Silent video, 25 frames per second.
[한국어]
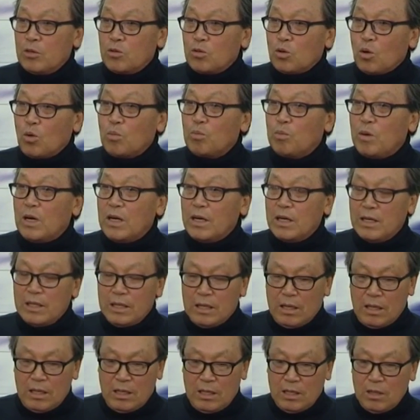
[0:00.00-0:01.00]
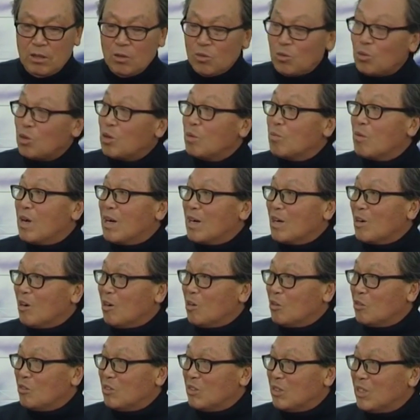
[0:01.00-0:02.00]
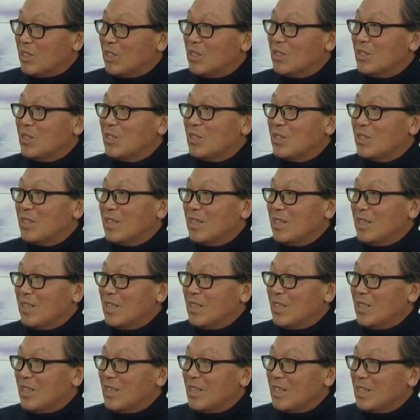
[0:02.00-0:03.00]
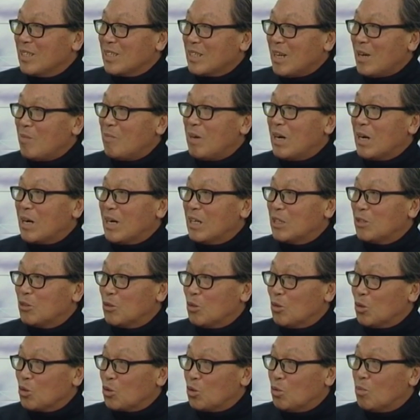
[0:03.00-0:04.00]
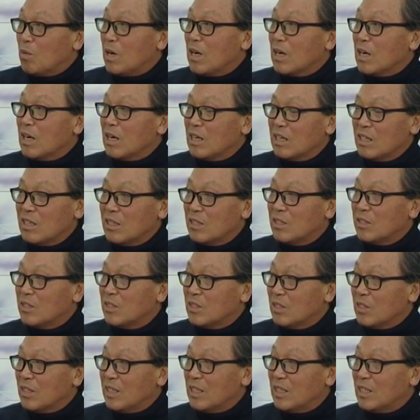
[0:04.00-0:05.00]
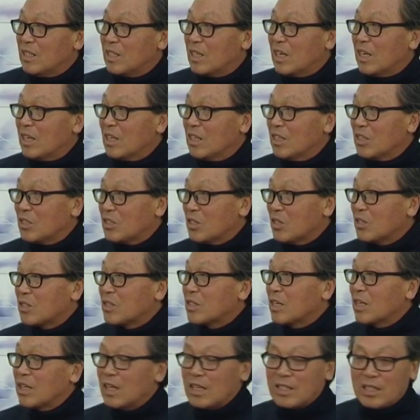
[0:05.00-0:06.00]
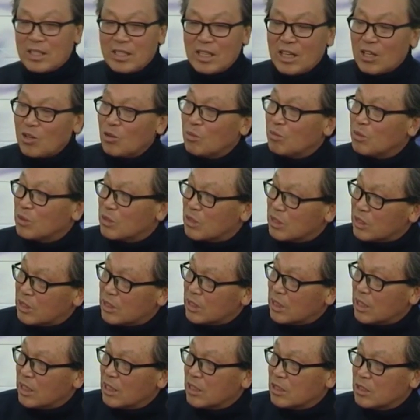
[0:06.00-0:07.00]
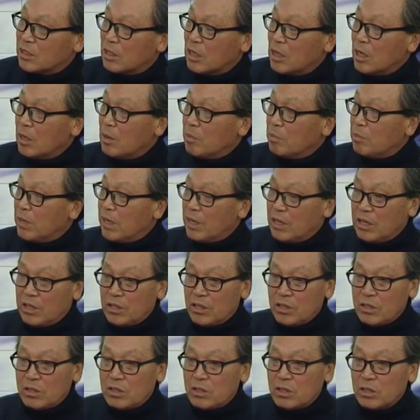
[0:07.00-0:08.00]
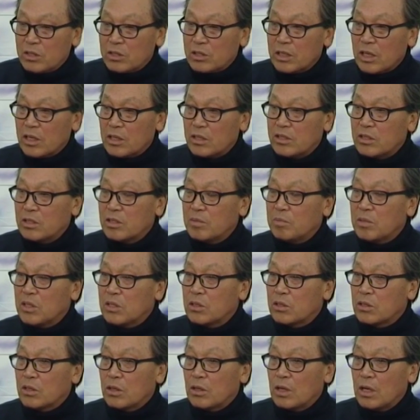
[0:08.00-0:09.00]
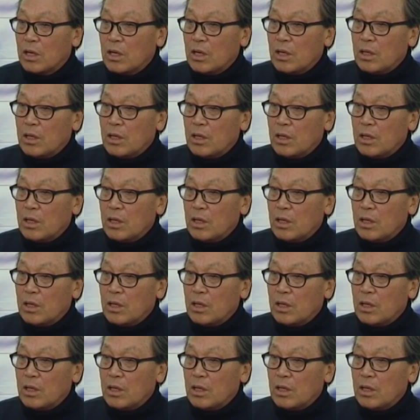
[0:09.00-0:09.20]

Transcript: 쪽박에다 우리말과 우리글을 어, 담아가지고 도망강을 건너 이 땅에 정착한 때로부터 시작해서 백여 년 역사 흐르면서